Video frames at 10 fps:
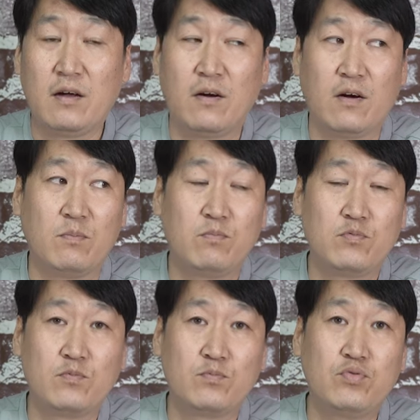어,
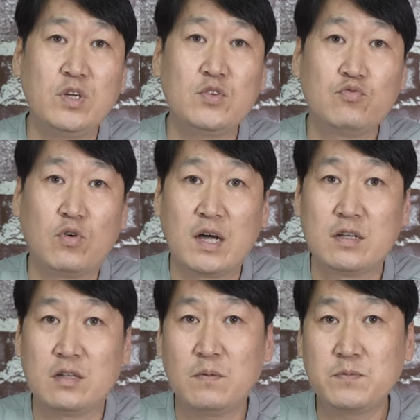
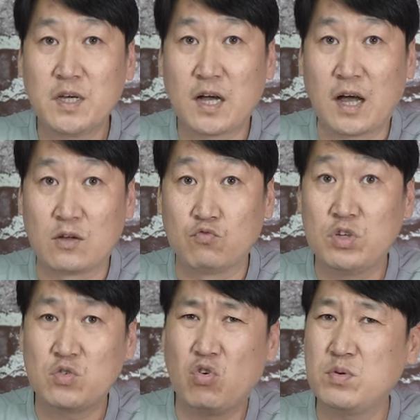분리수거하는 업체가
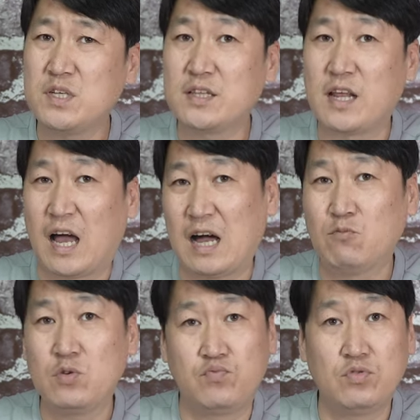우리 소비자들이
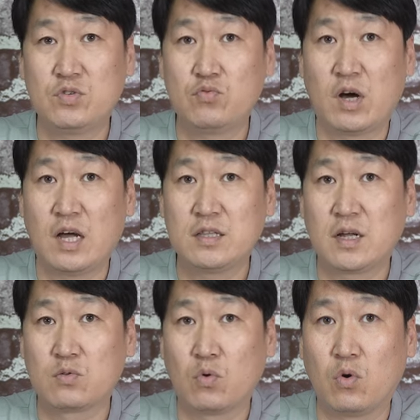아무리
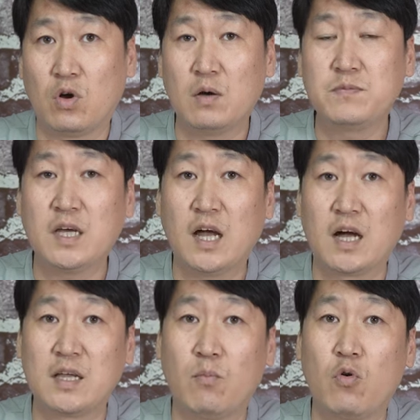분리수거하더라도
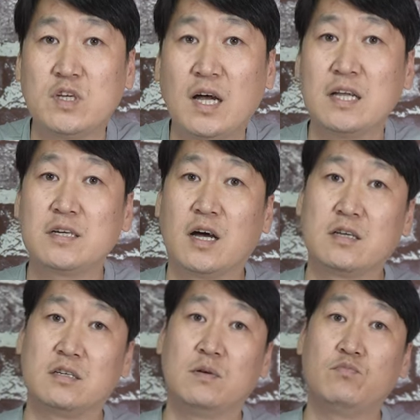업체가 그냥 몽창
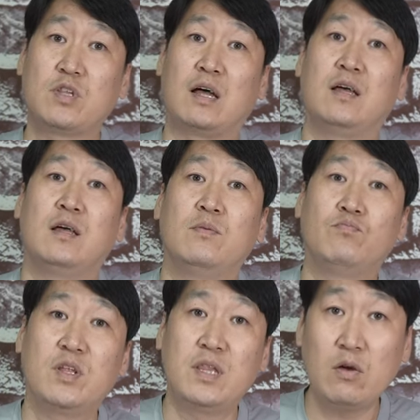가져가서 전부 다
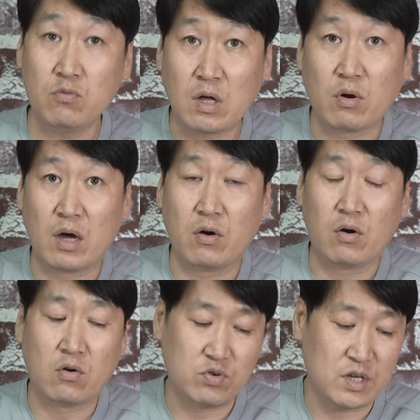불에 태운다고
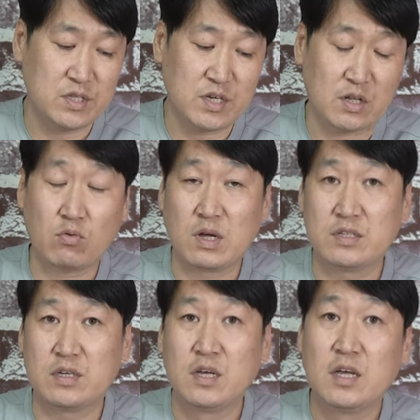해요 플라스틱이랑
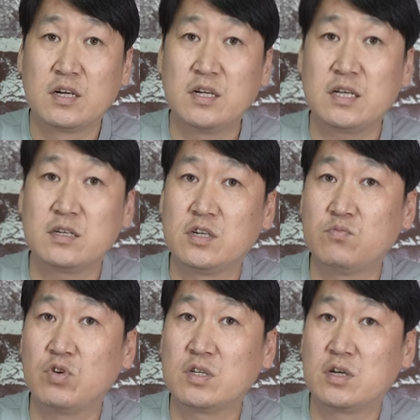똑같이 그래서
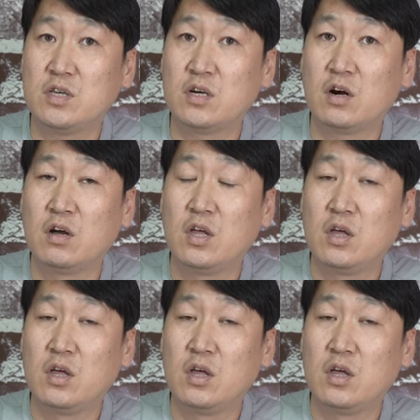정부에서 이거